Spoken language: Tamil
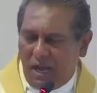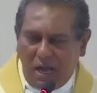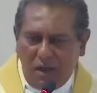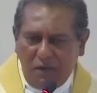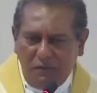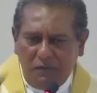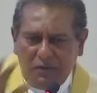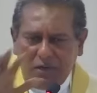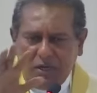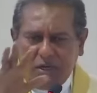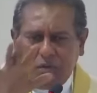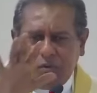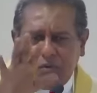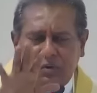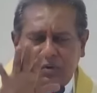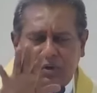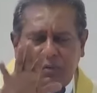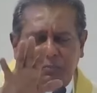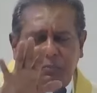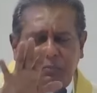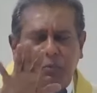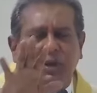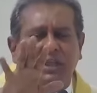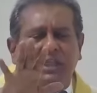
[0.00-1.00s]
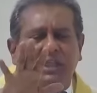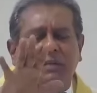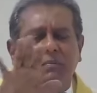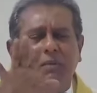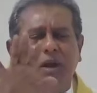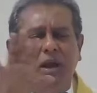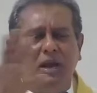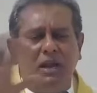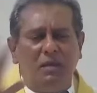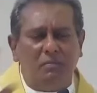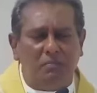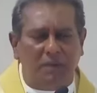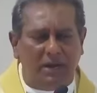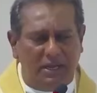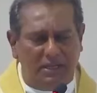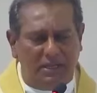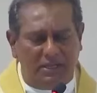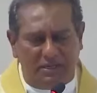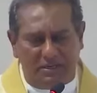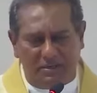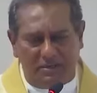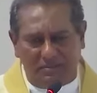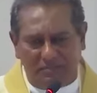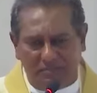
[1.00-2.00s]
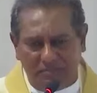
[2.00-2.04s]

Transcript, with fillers: அவ்வளோ ஒரு புனிதமான மனிதன்